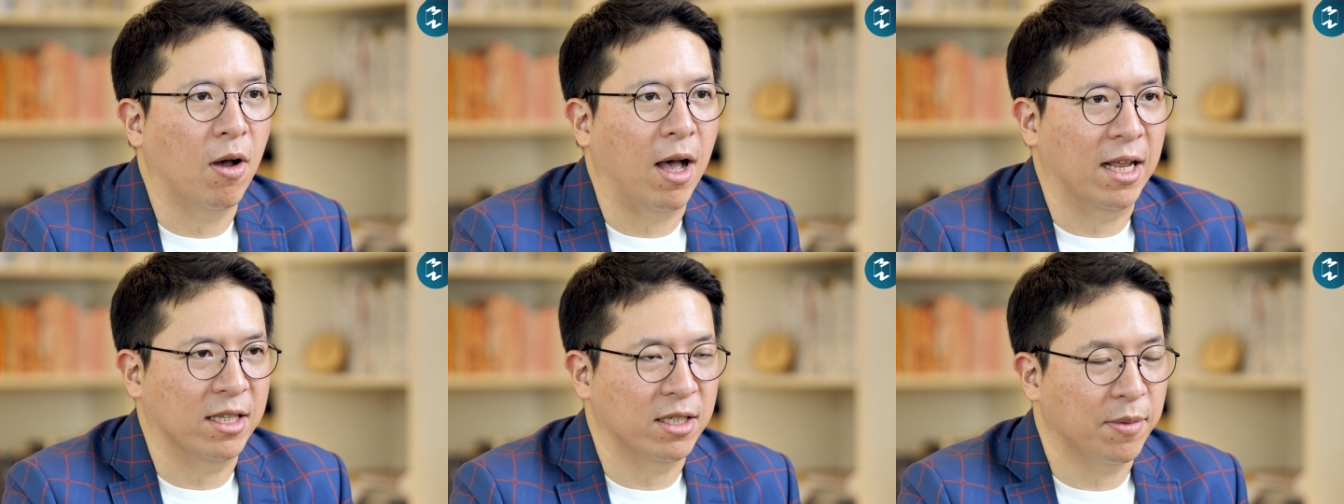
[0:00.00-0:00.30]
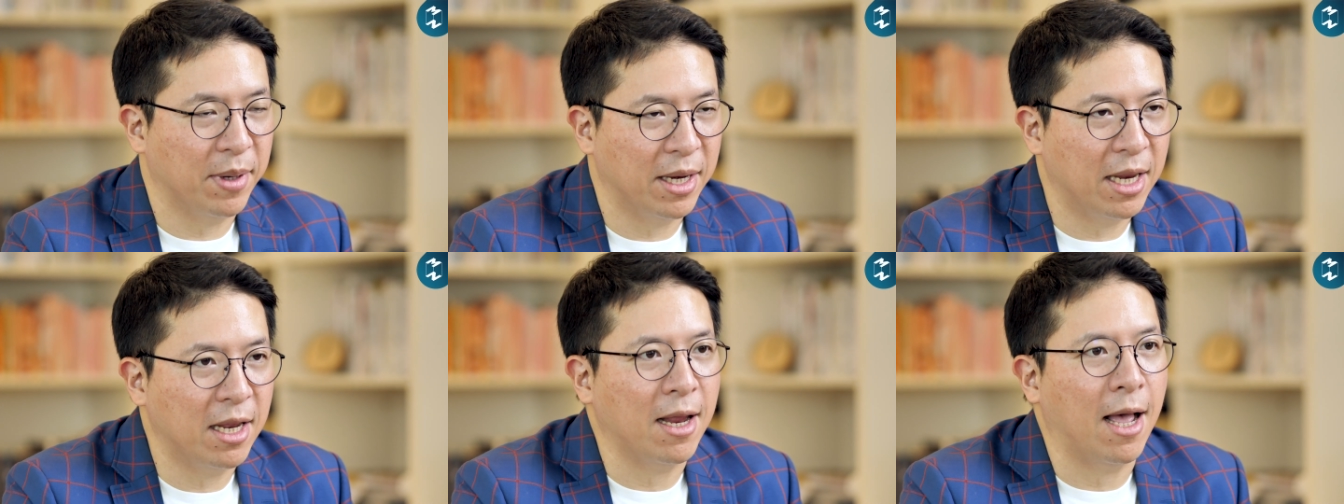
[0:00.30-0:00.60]
อาจจะ
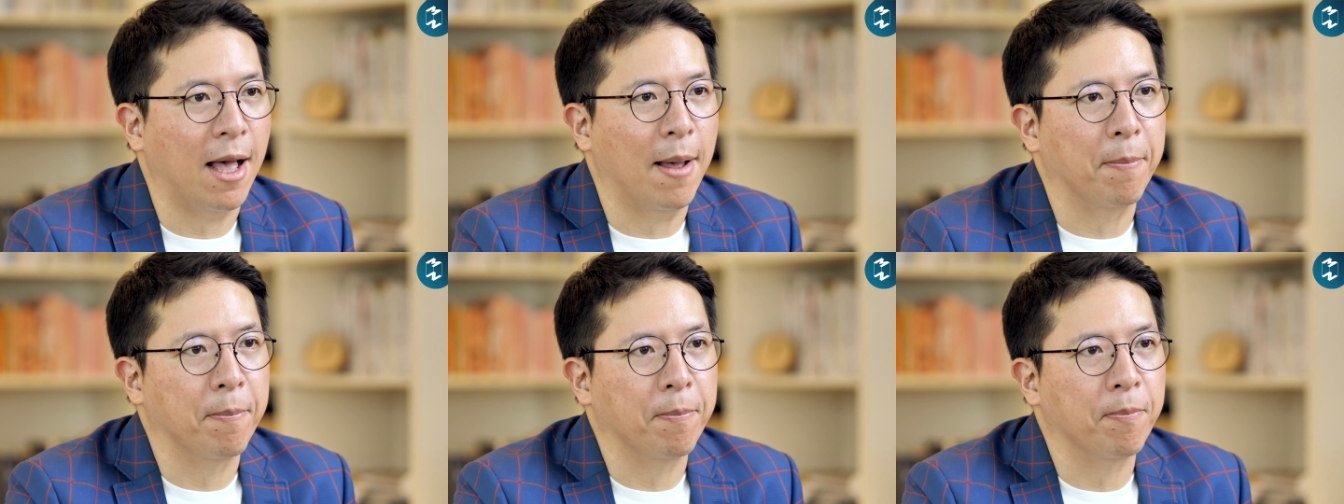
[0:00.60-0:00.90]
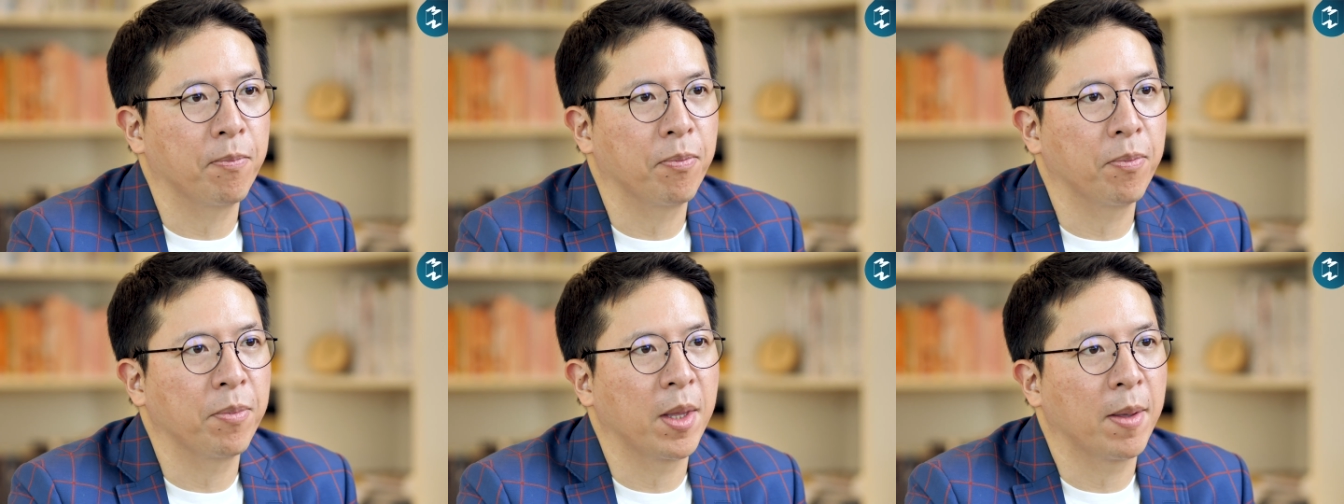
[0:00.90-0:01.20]
ไม่ได้
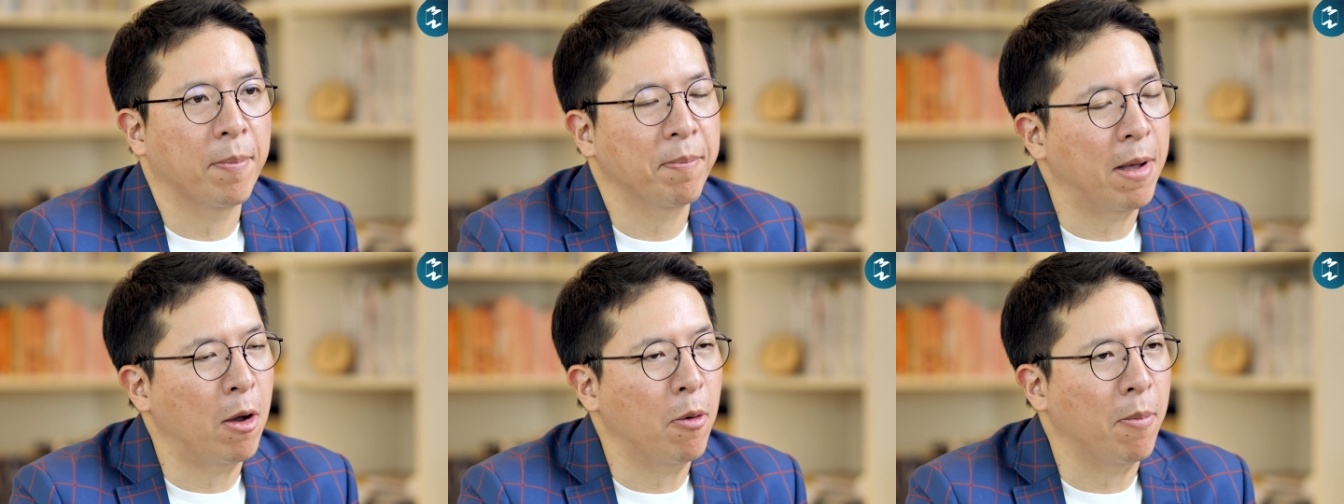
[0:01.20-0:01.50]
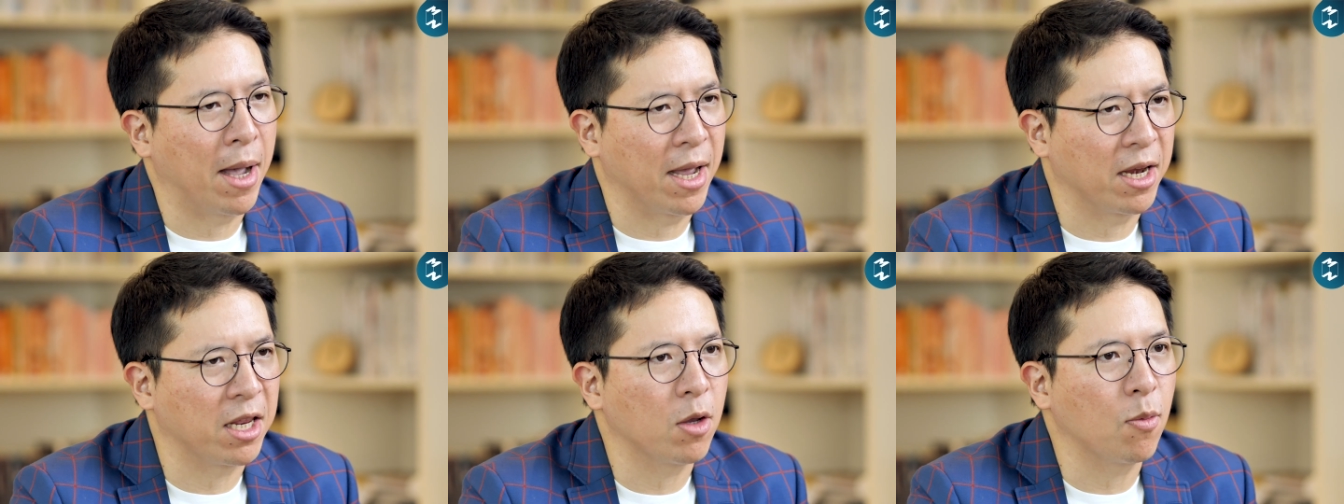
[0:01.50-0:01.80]
ทำเป้า
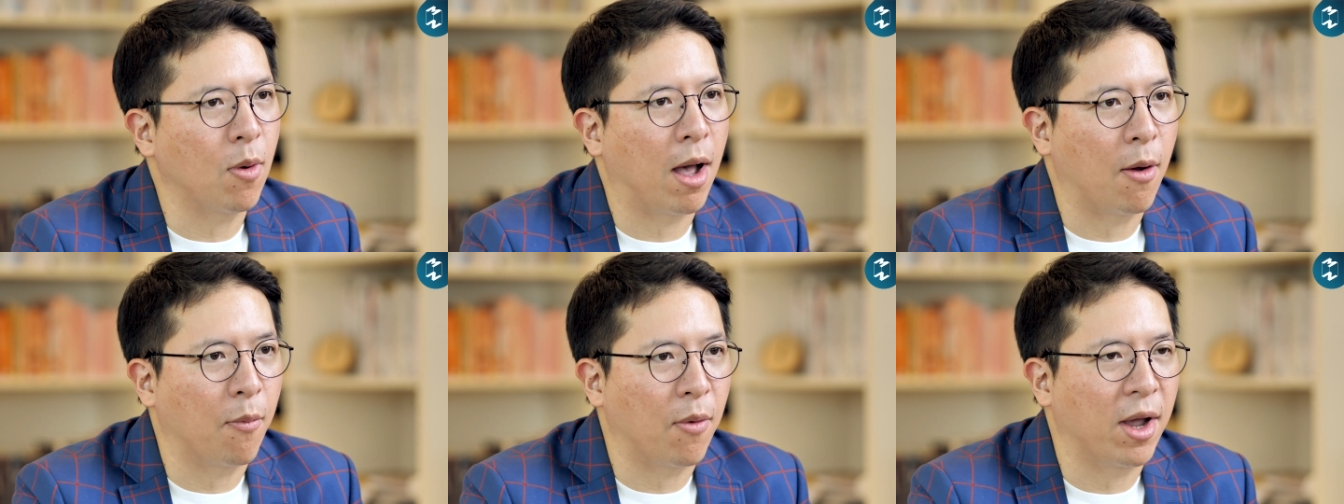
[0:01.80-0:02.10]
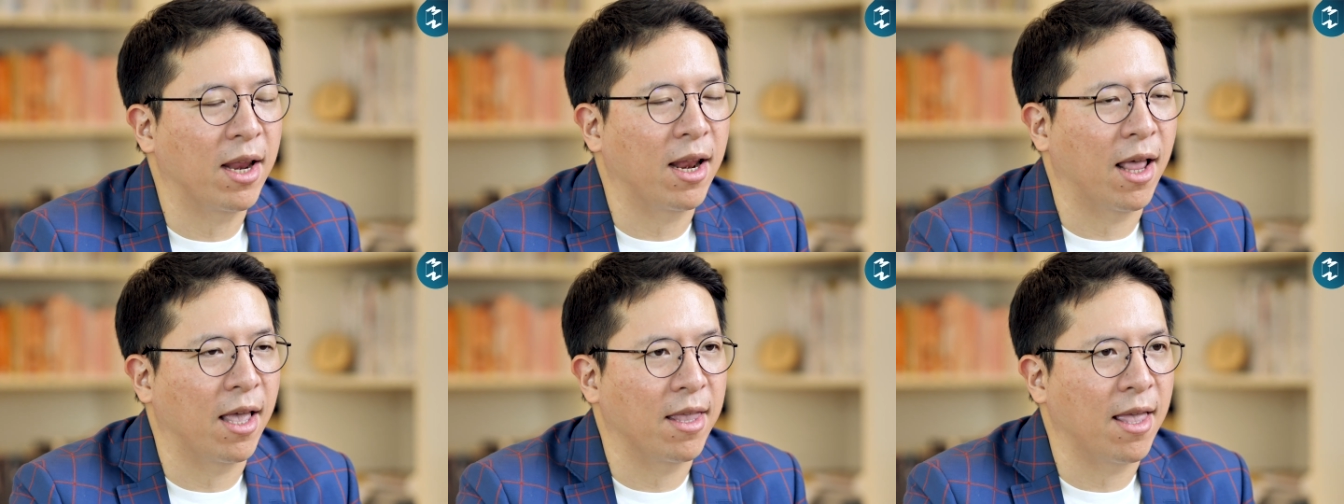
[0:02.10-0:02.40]
หมายที่วาง
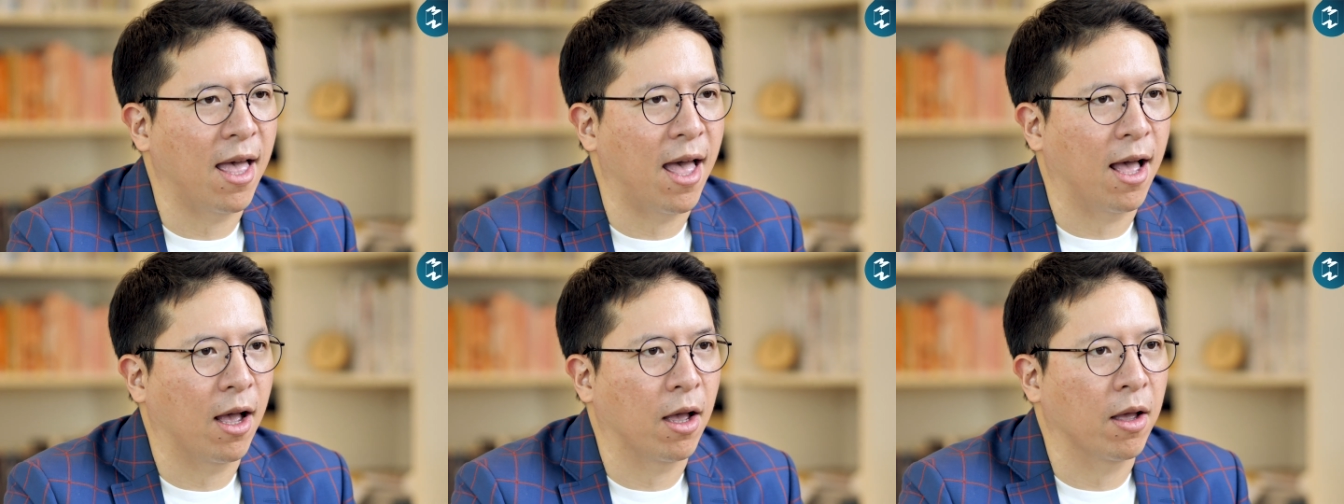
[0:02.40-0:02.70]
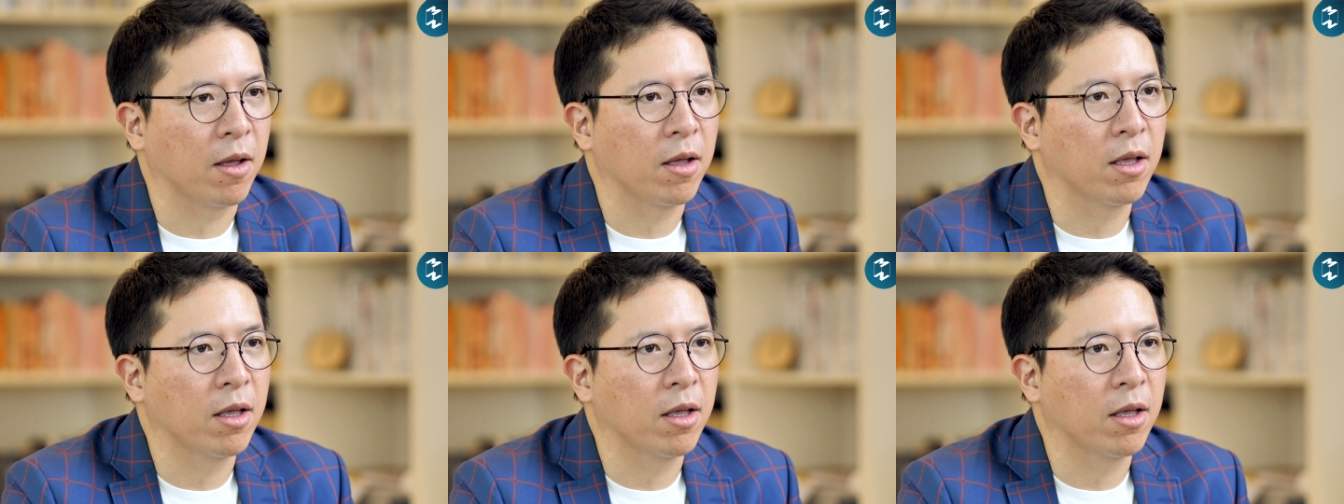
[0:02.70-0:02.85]
ไว้หลายอย่าง